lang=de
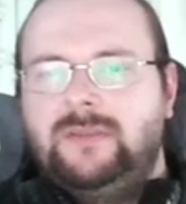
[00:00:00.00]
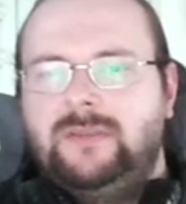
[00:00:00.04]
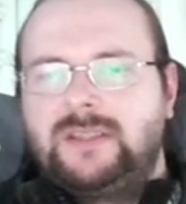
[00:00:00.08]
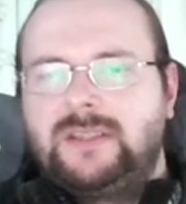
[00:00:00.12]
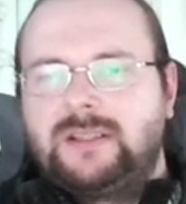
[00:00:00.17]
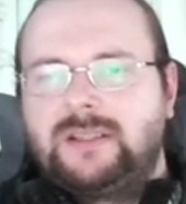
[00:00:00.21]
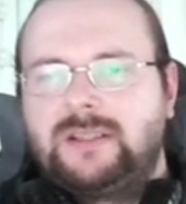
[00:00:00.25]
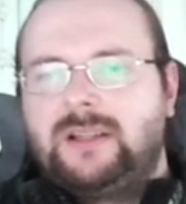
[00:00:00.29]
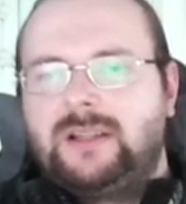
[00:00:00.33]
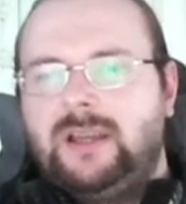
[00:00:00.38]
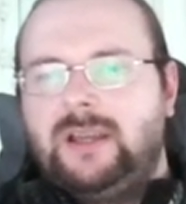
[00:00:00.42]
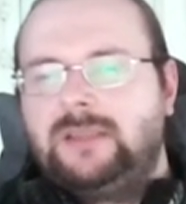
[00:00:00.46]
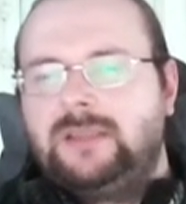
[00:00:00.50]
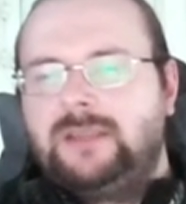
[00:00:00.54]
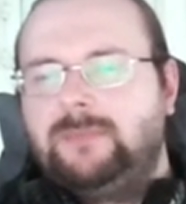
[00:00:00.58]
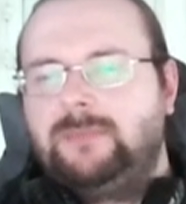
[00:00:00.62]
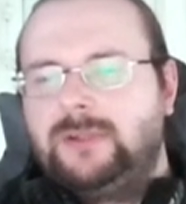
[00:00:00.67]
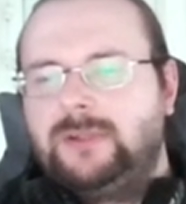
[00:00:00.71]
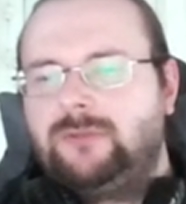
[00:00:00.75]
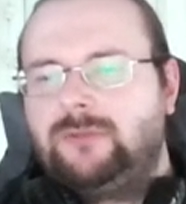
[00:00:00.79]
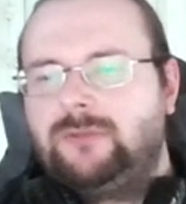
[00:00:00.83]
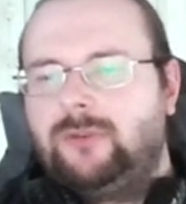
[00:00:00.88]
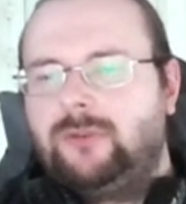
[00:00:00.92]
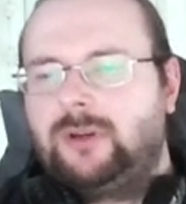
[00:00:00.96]
Wir sind gleich
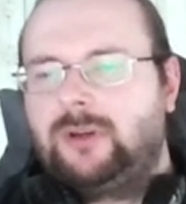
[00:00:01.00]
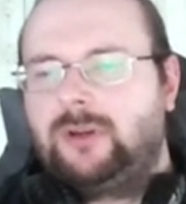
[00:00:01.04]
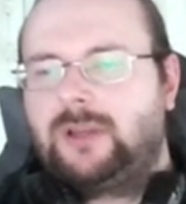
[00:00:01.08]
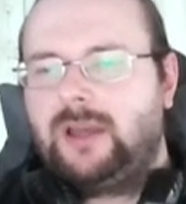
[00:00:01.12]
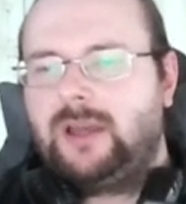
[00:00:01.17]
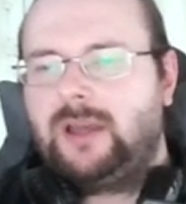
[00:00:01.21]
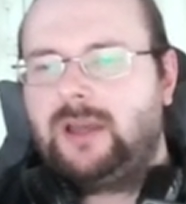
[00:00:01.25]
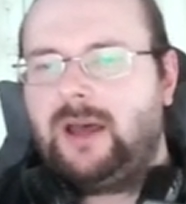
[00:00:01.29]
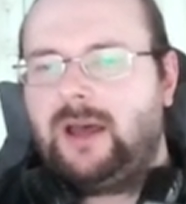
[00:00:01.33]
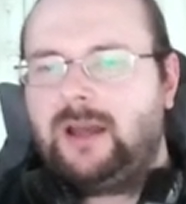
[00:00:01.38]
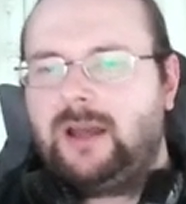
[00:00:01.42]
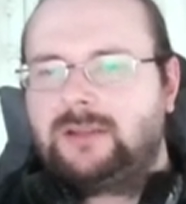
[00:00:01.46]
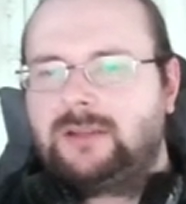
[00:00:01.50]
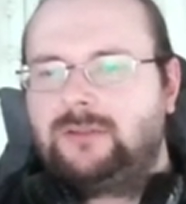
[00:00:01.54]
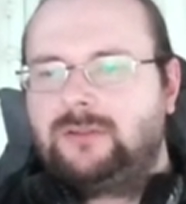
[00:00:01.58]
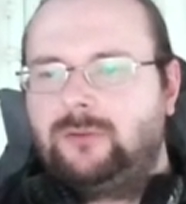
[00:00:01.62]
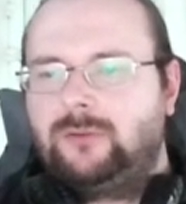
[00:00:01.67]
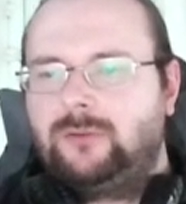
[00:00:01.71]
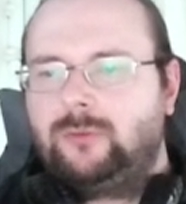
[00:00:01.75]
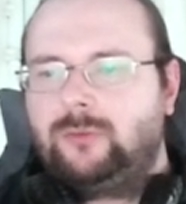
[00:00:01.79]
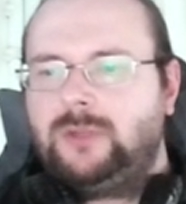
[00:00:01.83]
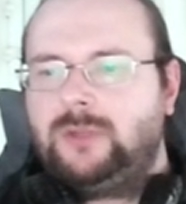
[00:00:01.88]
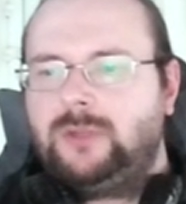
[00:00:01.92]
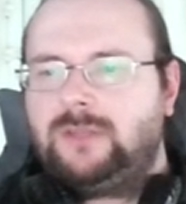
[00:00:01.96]
mit Draw Card
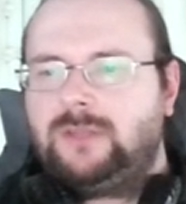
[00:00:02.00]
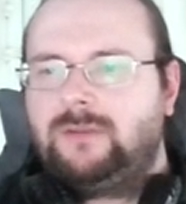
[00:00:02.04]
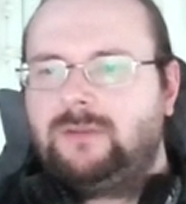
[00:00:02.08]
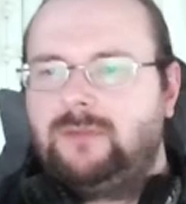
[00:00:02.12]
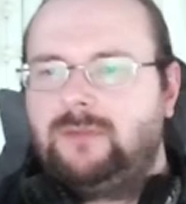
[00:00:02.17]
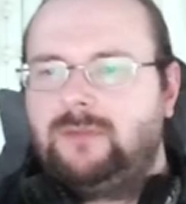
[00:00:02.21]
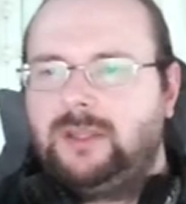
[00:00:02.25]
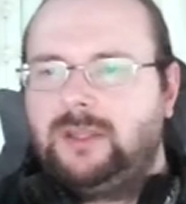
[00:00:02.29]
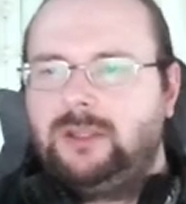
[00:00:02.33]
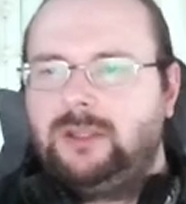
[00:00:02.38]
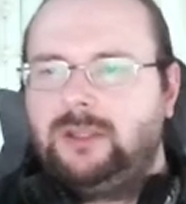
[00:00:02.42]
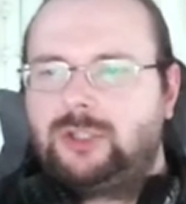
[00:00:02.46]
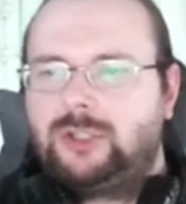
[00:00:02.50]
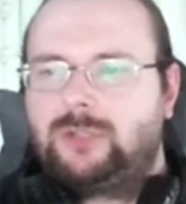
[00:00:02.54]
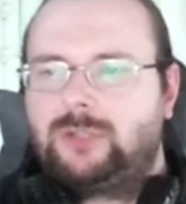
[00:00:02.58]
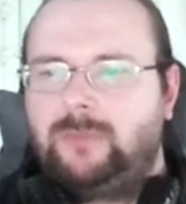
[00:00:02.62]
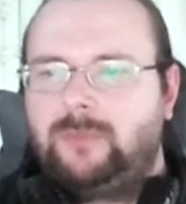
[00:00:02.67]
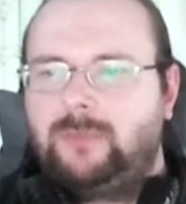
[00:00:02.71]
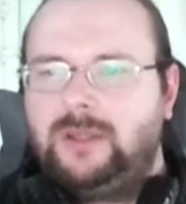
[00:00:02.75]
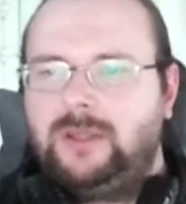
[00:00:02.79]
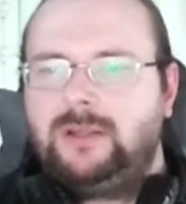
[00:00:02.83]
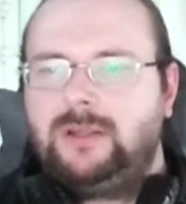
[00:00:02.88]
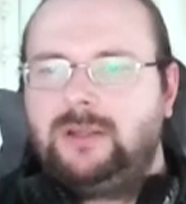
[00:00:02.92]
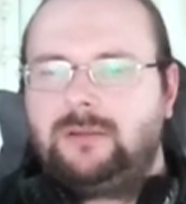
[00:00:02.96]
durch, wenn wir ihn
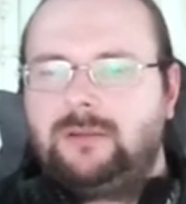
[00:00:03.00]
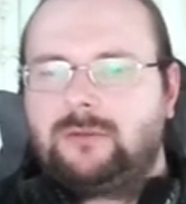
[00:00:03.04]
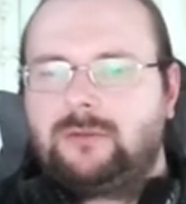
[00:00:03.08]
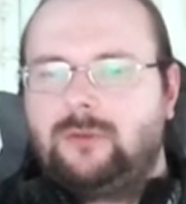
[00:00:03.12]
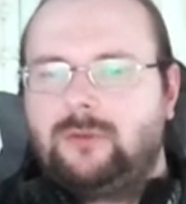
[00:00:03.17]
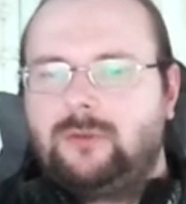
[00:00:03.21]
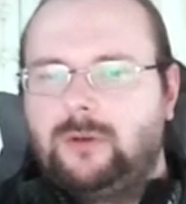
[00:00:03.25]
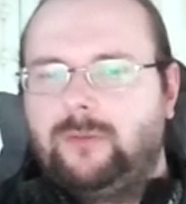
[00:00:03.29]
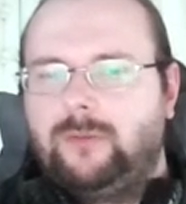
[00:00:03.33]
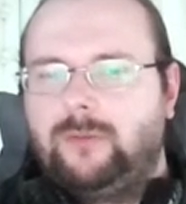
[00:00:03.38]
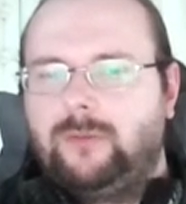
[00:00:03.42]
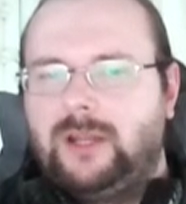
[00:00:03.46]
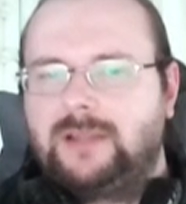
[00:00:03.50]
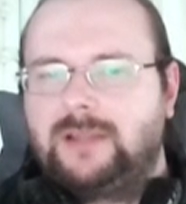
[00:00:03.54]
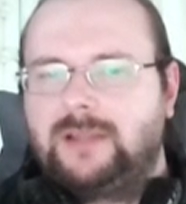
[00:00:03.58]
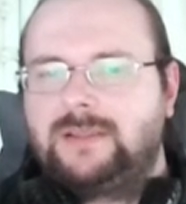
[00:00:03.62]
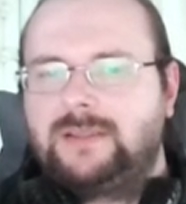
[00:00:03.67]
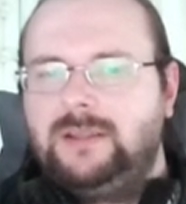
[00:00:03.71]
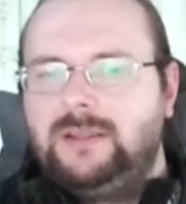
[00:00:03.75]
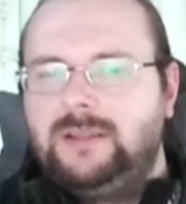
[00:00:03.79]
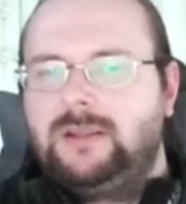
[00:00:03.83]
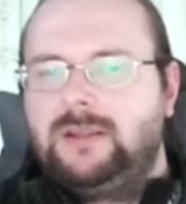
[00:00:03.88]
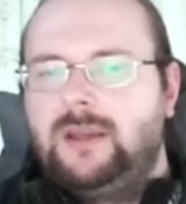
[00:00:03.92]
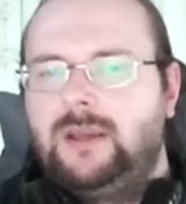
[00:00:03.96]
spielen. Guck mal, wir
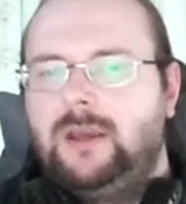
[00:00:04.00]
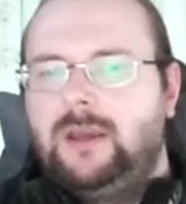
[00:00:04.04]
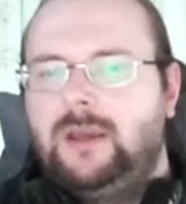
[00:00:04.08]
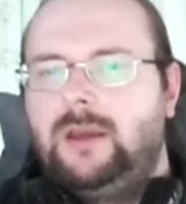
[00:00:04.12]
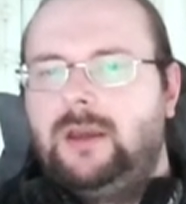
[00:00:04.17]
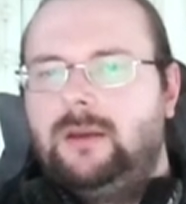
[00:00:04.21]
Land ihn.